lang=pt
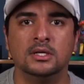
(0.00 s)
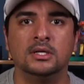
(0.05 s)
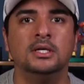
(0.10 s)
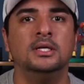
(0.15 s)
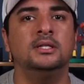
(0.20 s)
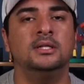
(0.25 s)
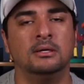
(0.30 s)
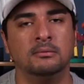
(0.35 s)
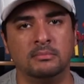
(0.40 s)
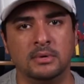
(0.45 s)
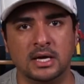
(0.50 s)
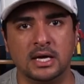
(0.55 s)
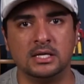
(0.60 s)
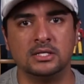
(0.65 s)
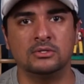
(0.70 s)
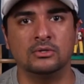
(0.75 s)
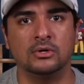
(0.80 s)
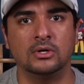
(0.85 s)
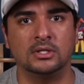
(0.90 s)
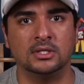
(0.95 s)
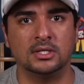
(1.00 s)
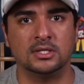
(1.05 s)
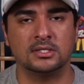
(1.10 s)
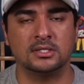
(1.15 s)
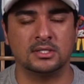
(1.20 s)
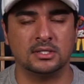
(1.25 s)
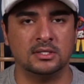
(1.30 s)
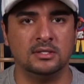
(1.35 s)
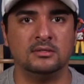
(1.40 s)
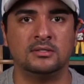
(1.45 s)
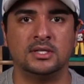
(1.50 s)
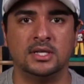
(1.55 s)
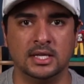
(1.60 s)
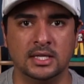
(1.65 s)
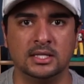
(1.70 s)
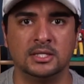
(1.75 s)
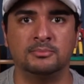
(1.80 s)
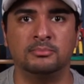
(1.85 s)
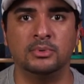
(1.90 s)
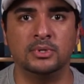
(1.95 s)
e também as notas
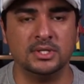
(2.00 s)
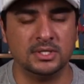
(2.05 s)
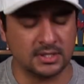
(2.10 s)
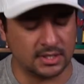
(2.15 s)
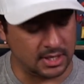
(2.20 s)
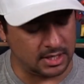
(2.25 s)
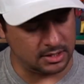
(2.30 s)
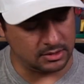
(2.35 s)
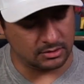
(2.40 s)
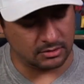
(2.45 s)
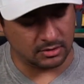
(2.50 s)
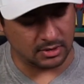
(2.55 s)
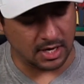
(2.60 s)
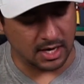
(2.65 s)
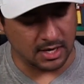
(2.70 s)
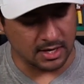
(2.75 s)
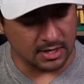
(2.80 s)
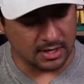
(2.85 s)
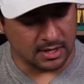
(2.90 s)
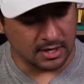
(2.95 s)
escritas por extenso, tá?